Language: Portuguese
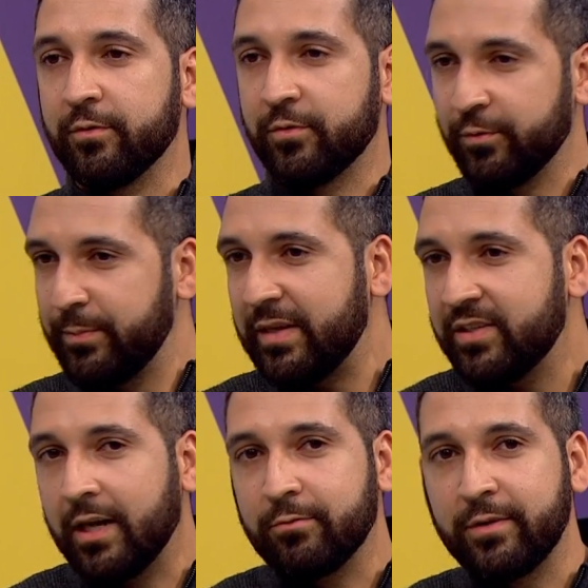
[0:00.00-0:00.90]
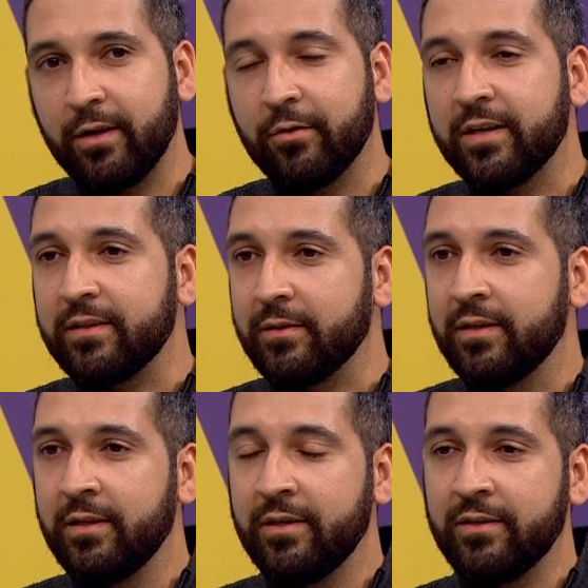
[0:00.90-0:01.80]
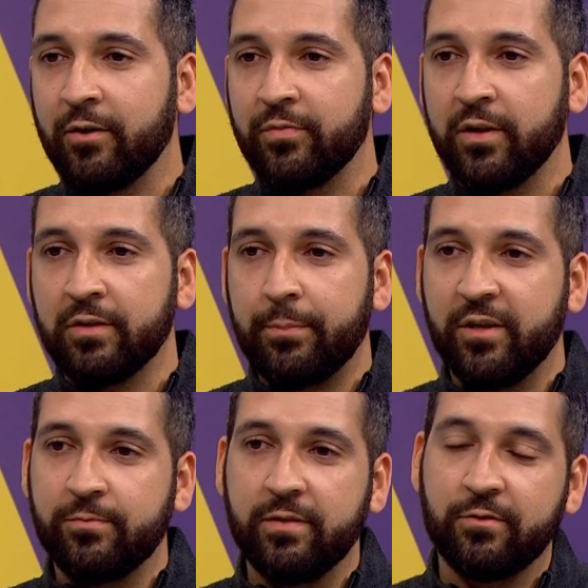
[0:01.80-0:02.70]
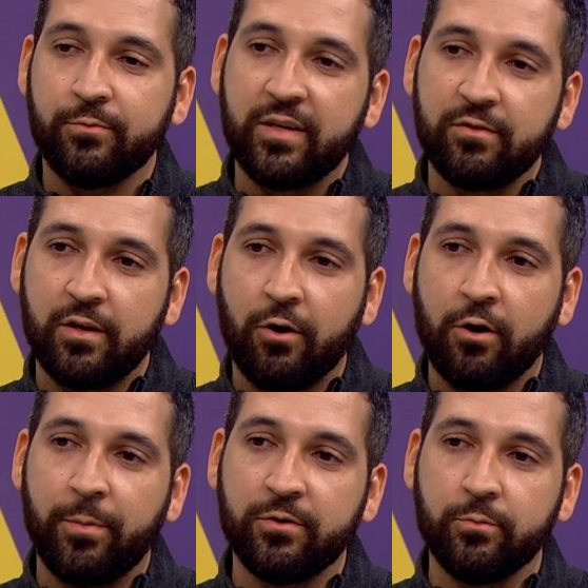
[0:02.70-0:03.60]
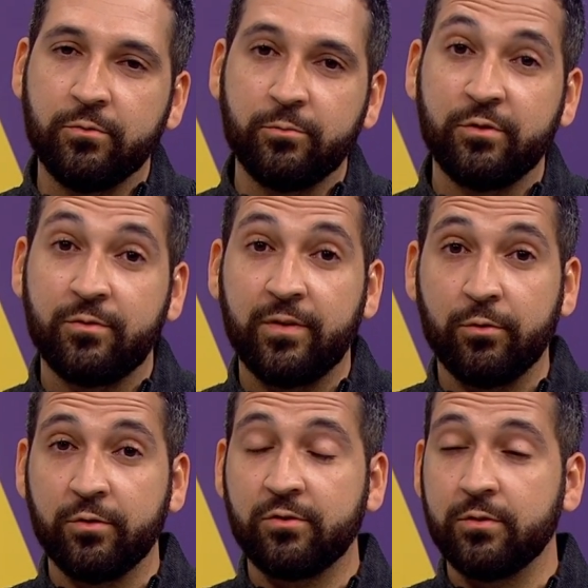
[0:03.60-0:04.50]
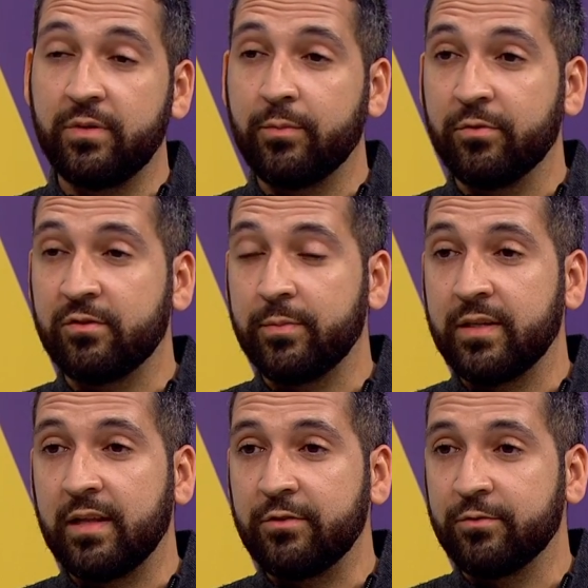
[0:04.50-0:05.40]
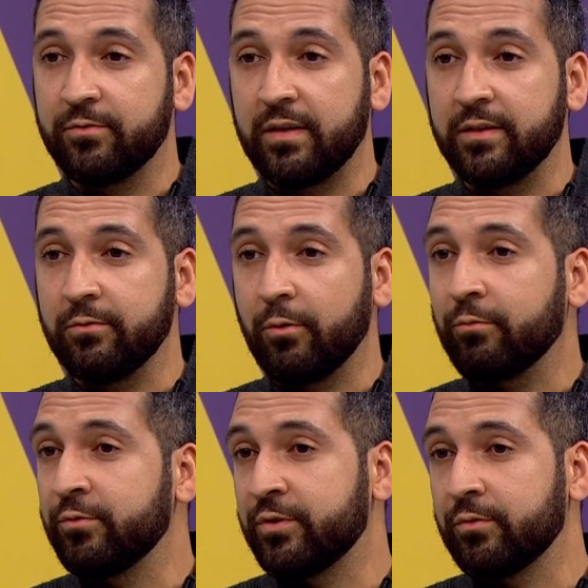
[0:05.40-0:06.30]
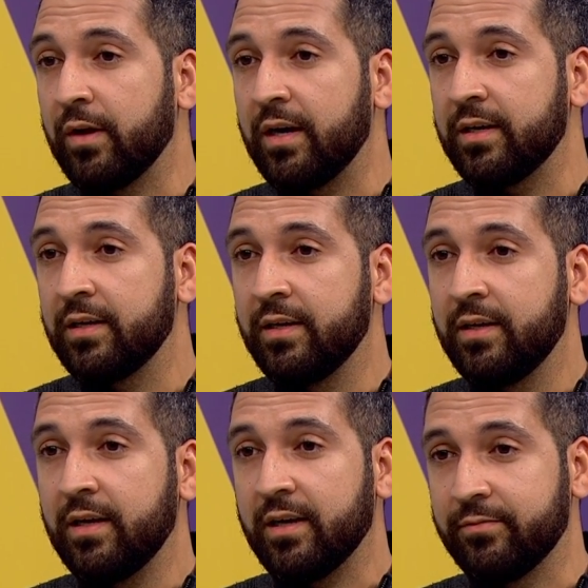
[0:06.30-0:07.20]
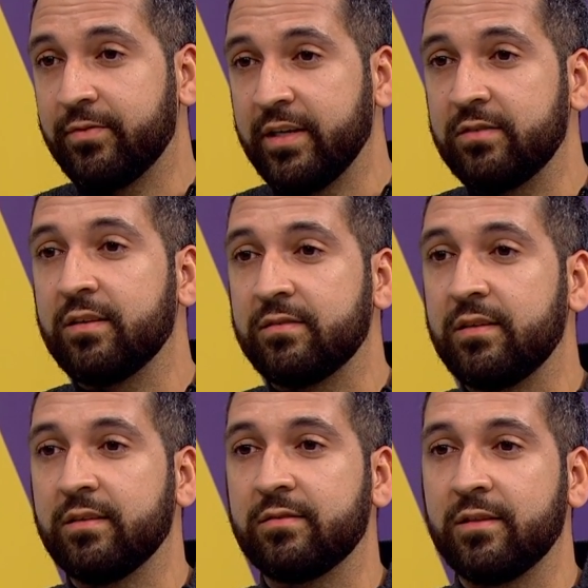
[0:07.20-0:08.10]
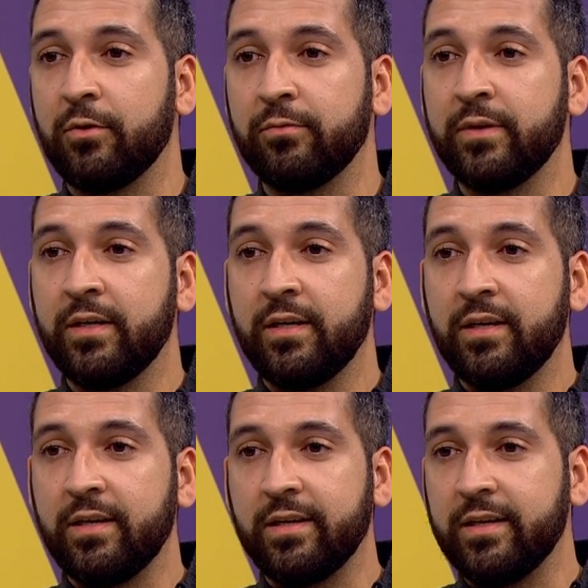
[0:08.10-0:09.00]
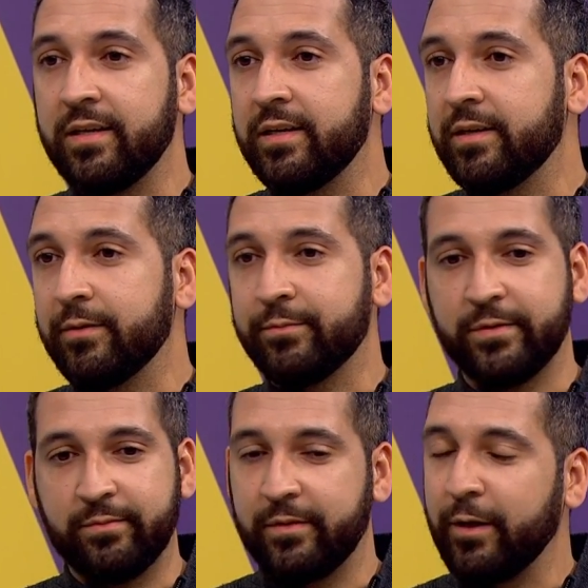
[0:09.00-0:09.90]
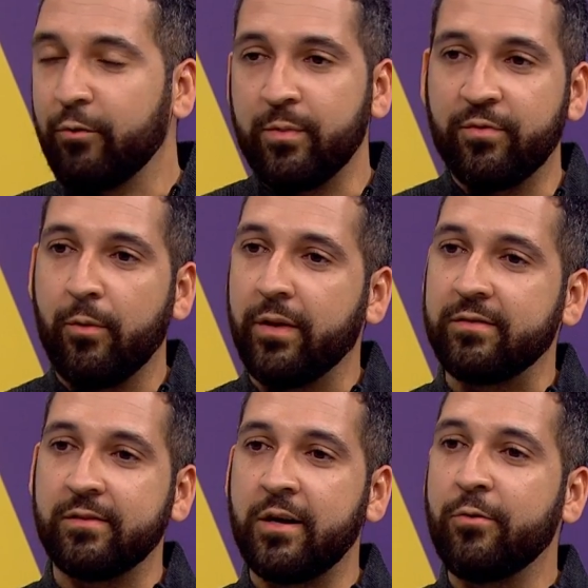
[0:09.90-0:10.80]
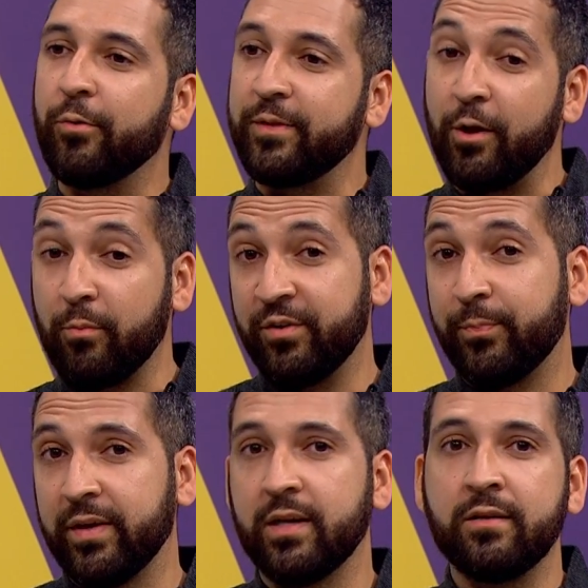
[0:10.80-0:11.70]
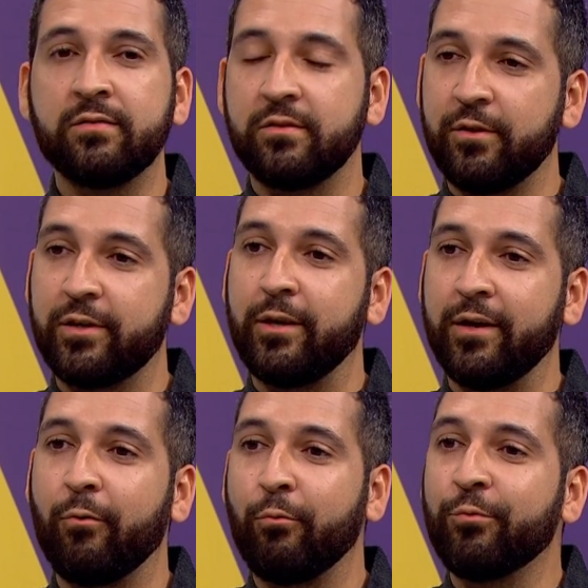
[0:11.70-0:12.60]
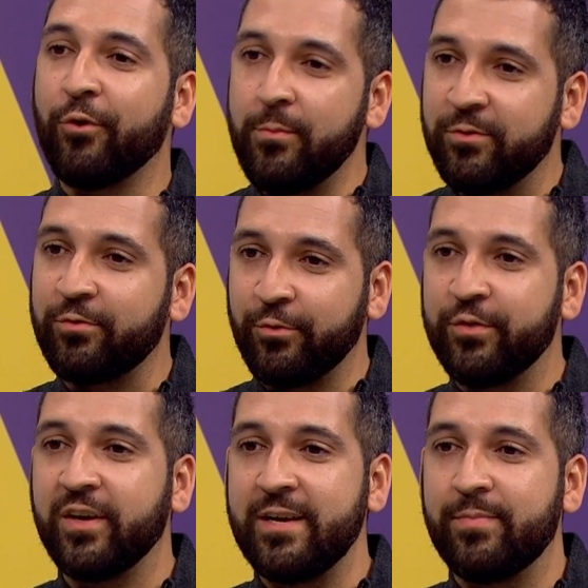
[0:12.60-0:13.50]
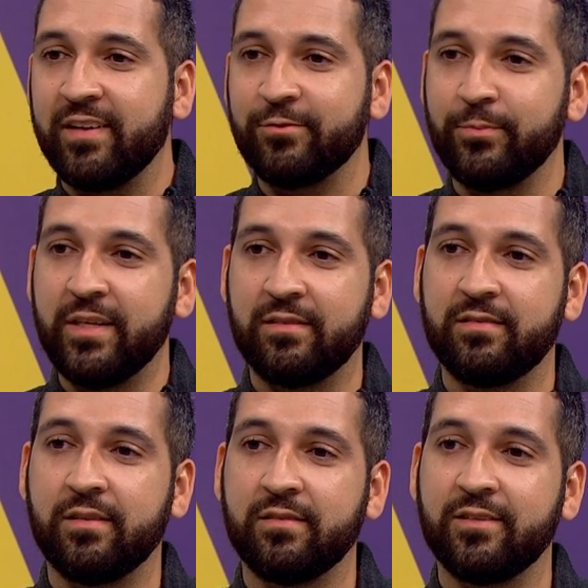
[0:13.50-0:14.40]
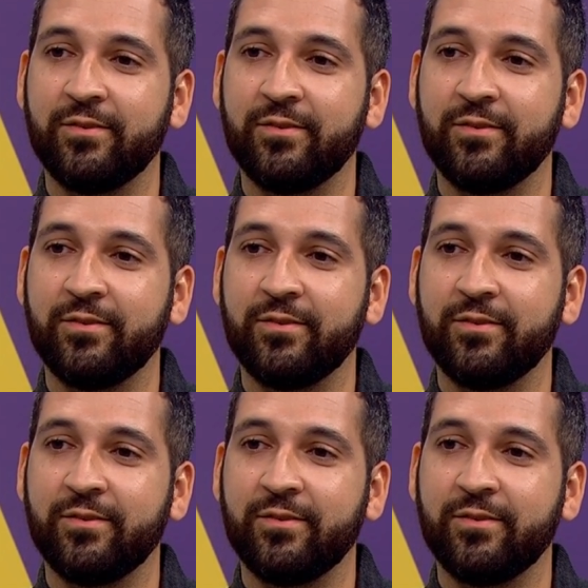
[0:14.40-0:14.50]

futuro imediato, né? Agora, ao final da participação do Brasil lá na Copa do Mundo, muito se falou sobre a possibilidade de o Vadão não continuar uhum. à frente da seleção. Sim. É, você tem alguma informação ou tem alguma esperança de que okay, algum nome surge aí para assumir essa é, seleção? É,